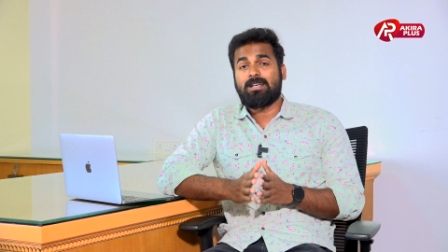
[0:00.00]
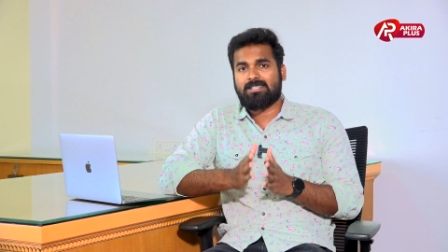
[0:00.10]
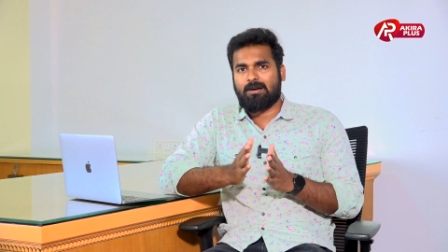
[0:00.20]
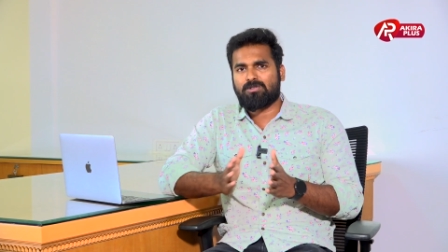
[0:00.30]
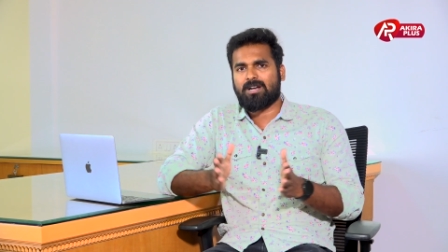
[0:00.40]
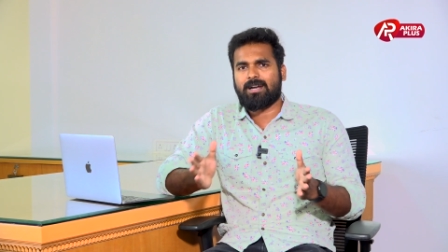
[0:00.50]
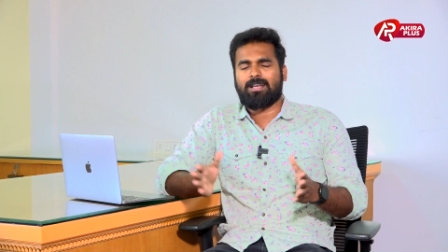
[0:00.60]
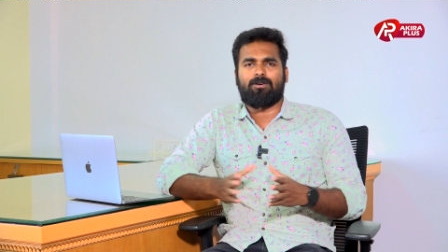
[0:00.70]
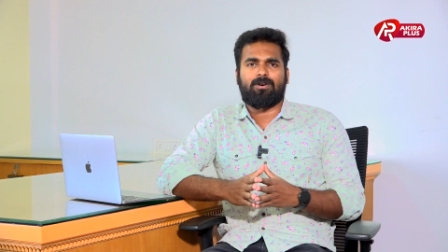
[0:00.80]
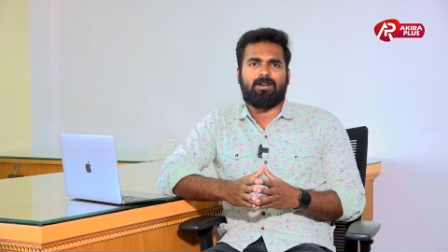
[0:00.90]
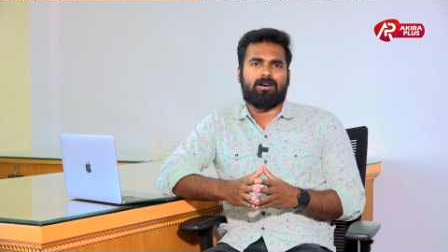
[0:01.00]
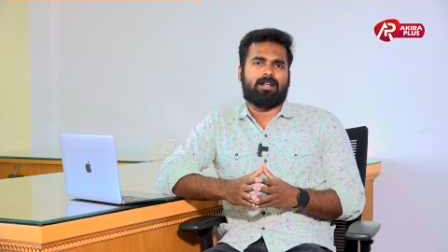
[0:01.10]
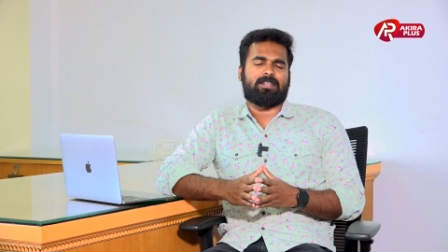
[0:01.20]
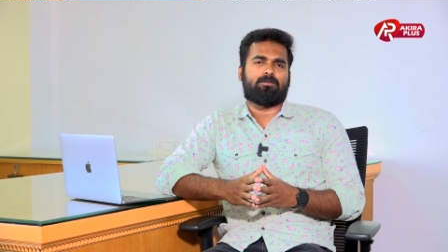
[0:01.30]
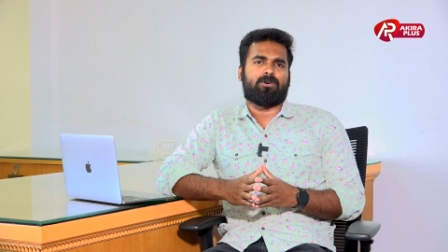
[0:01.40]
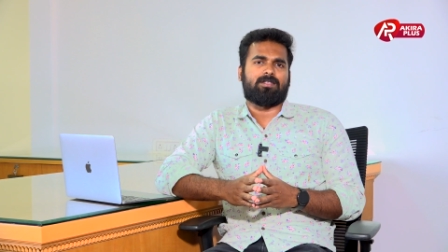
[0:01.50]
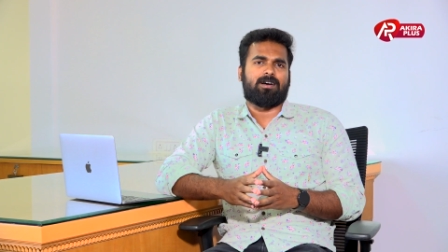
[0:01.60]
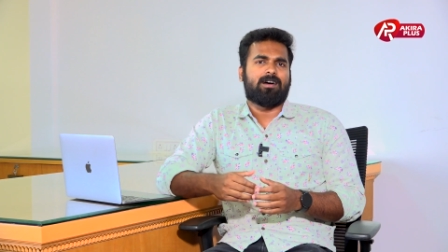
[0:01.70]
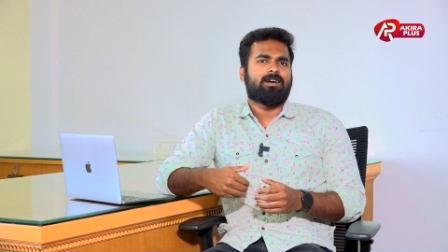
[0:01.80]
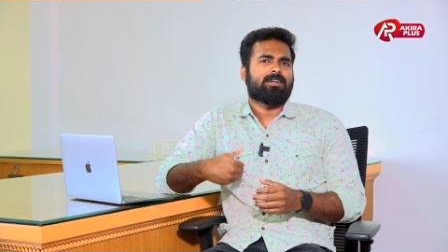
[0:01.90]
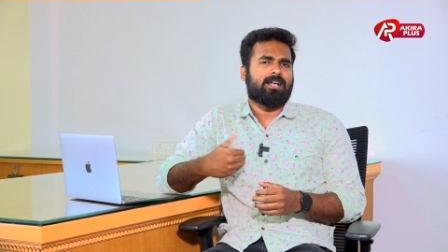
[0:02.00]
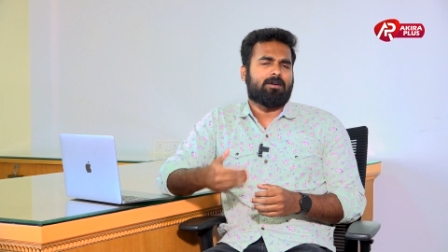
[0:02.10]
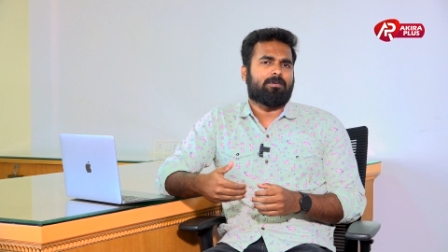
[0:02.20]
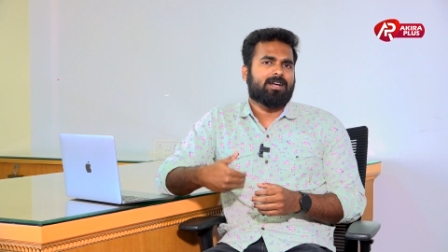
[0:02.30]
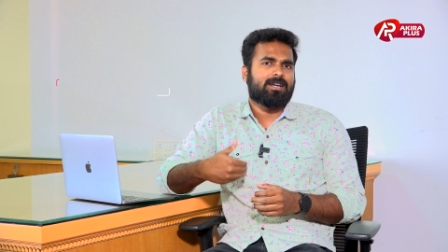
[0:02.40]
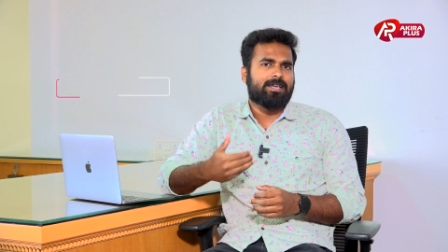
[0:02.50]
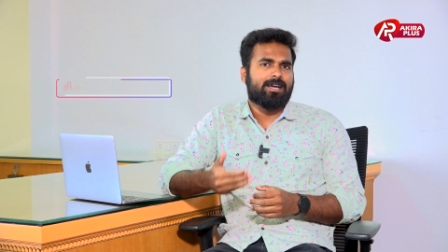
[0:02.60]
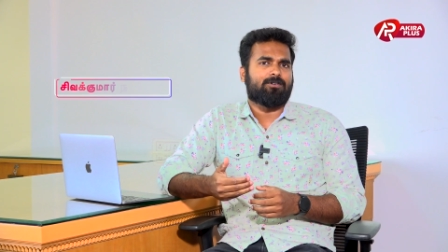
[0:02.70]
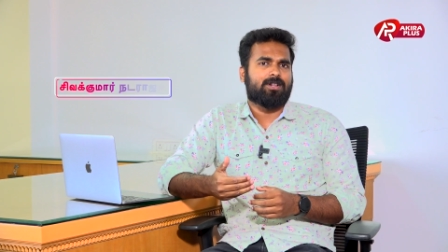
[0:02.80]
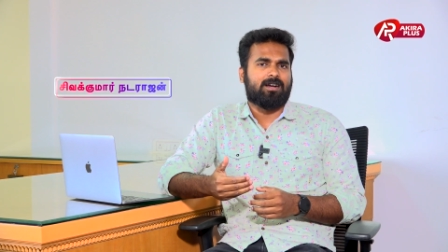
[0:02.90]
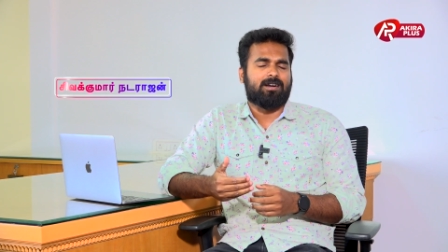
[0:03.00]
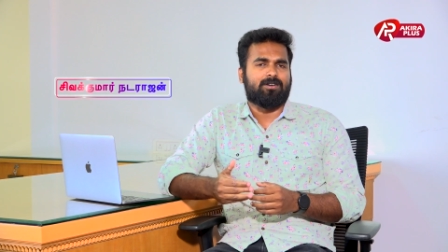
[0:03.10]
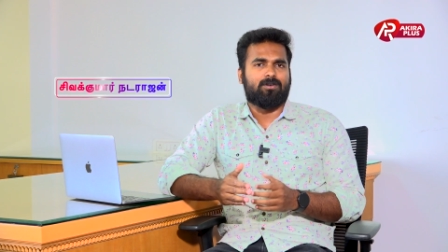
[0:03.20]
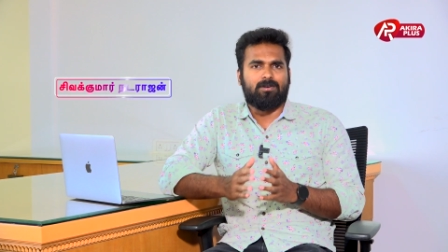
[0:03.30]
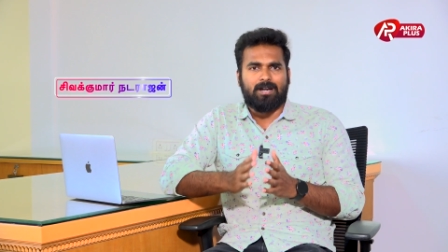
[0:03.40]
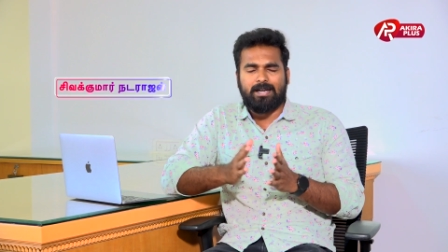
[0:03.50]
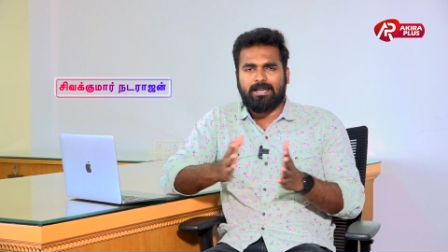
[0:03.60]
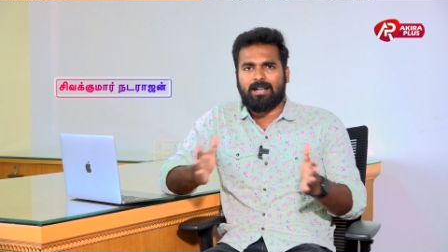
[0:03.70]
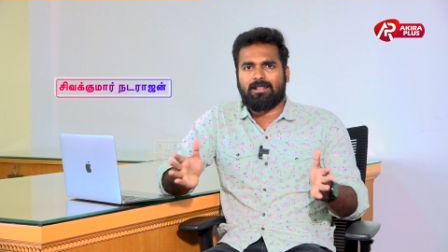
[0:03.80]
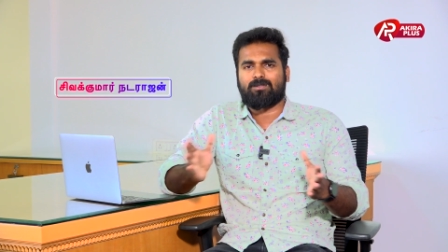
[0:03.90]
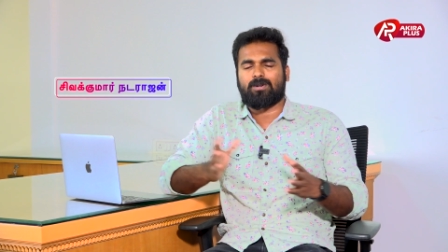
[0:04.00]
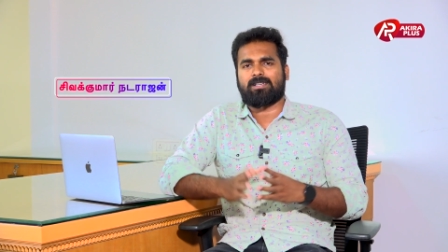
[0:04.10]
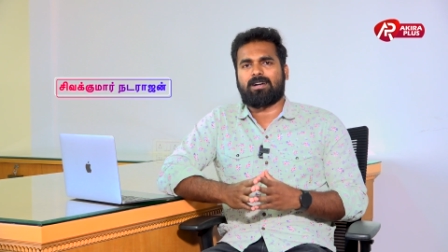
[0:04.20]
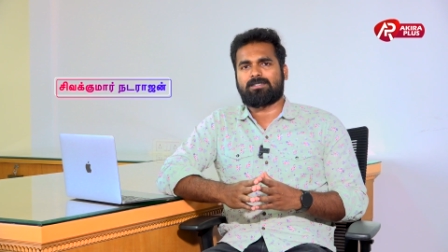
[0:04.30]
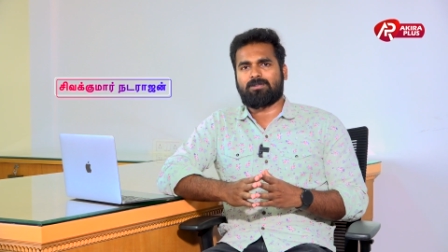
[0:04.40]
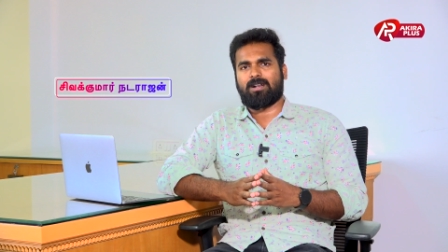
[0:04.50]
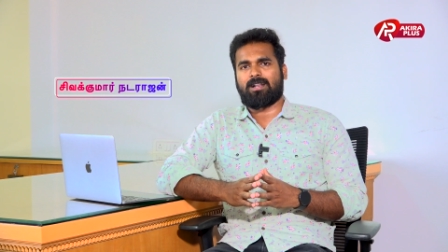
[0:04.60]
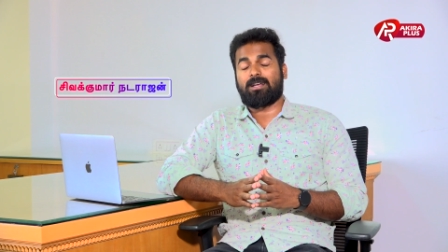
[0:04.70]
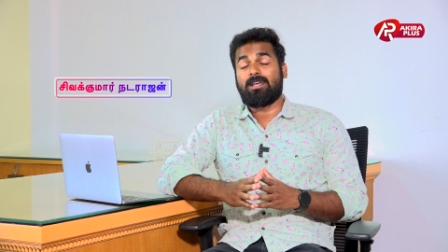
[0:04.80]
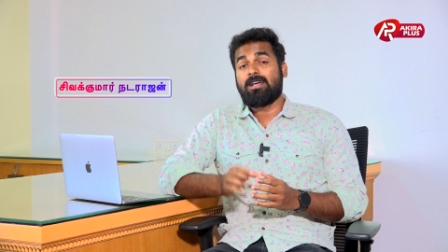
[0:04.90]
சமுத்திரகனி அவர்களும் அதே போல தான் நிறைய படங்கள் இயக்குவதை காட்டிலும் நடிகராக தான் தொடர்ச்சியாக நடிச்சிட்டு வராரு